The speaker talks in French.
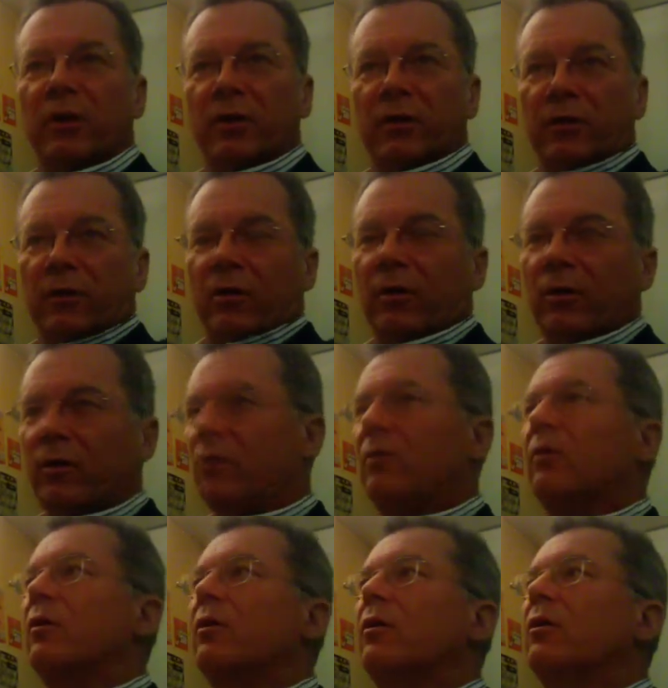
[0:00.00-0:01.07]

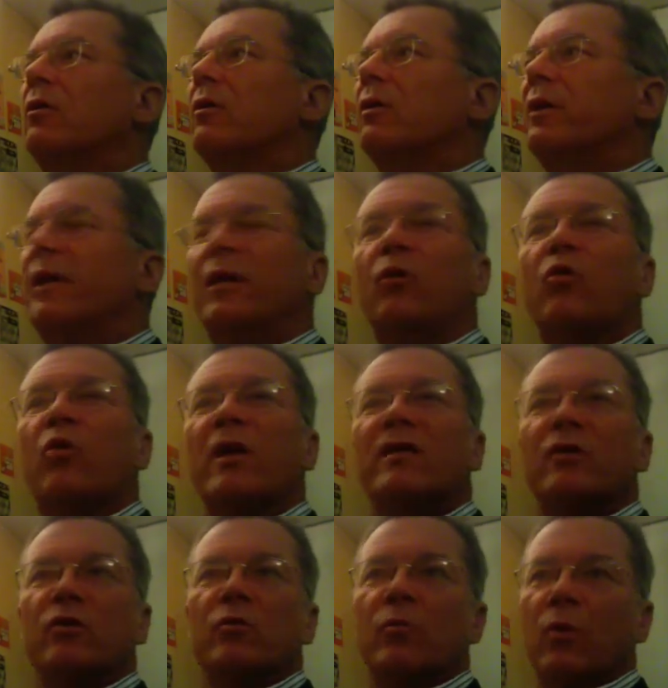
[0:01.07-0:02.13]
dans euh, des
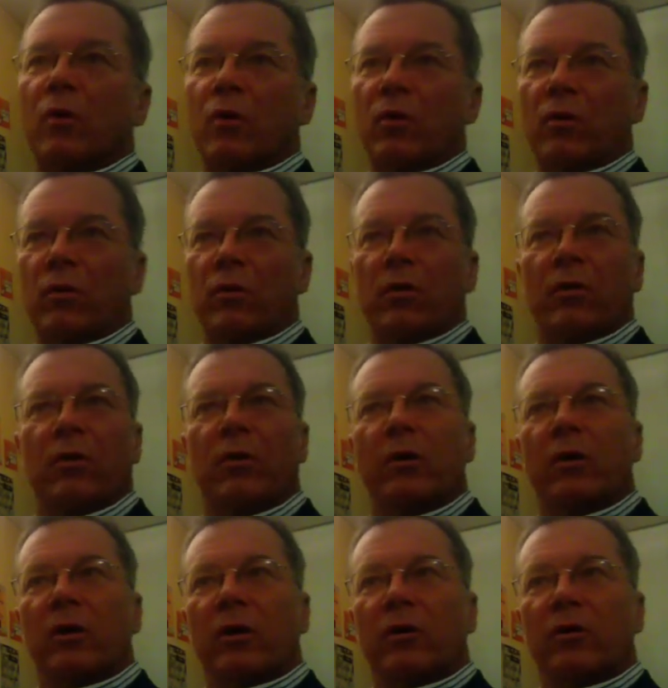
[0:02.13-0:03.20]
cloisonnements, euh,
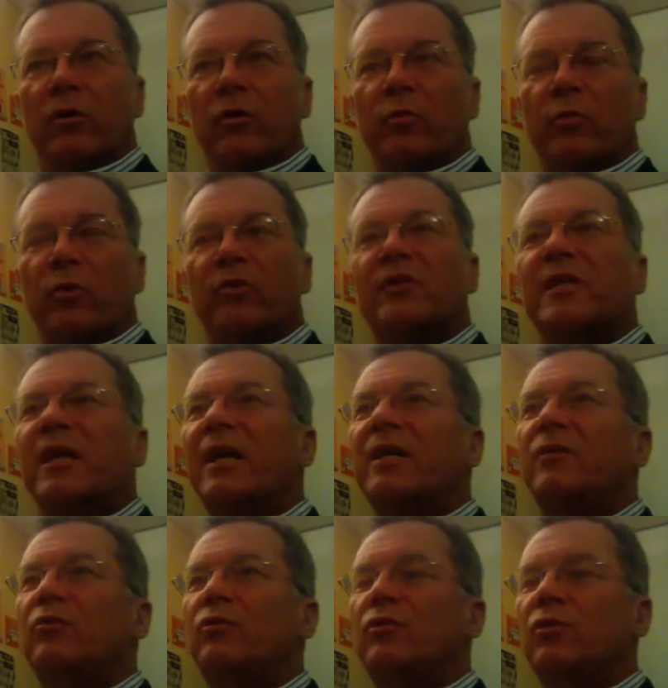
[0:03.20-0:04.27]
dans une pensée
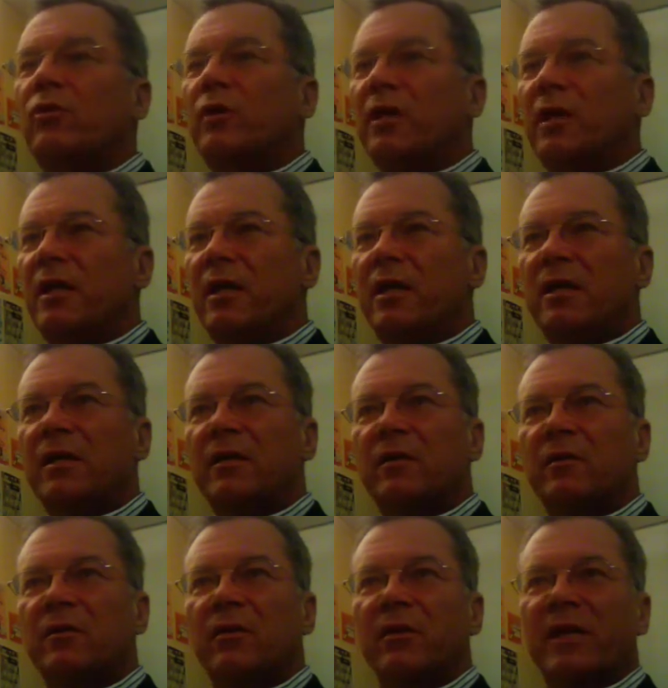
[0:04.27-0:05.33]

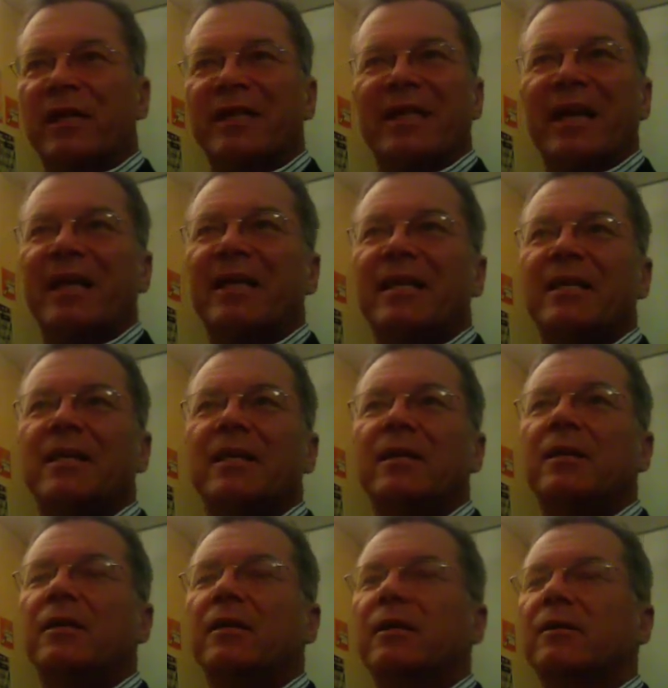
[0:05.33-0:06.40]
réductionniste, dans des
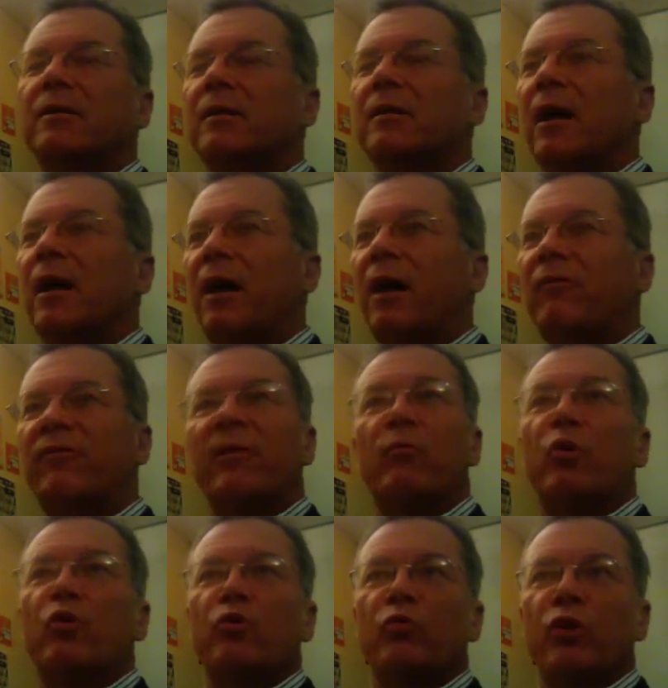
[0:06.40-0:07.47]
acquis, etc., fait
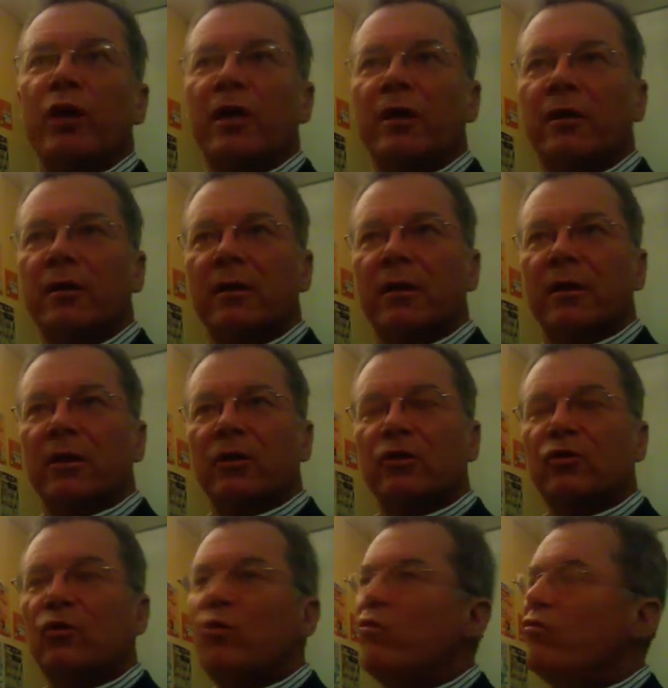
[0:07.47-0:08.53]
beaucoup de bruit.
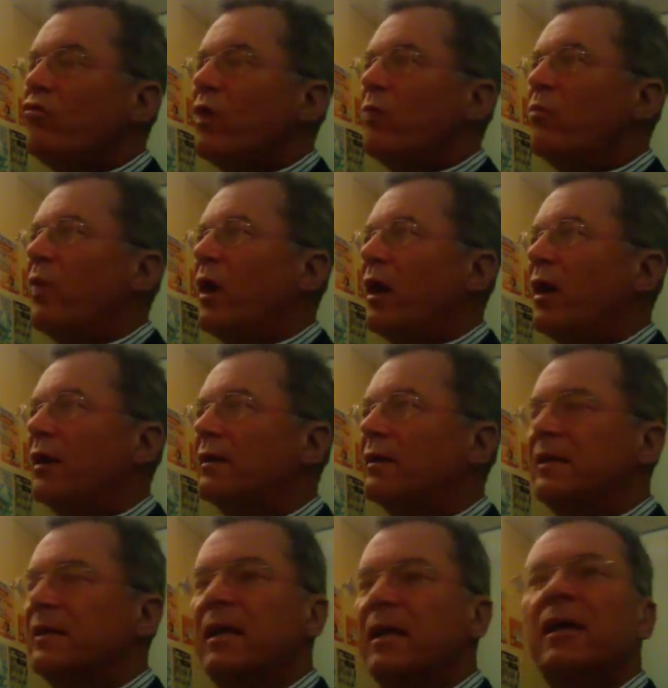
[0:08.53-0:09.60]
Ce qu'on ne voit pas,
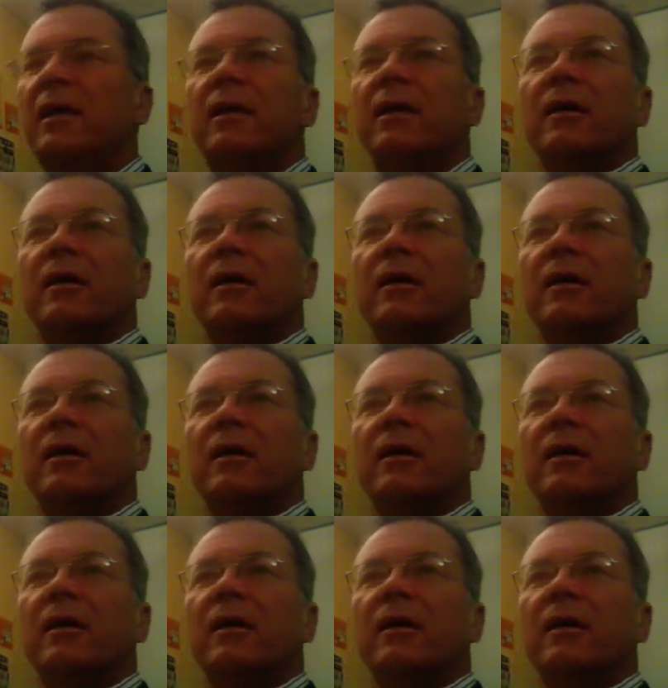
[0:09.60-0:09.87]
c'est,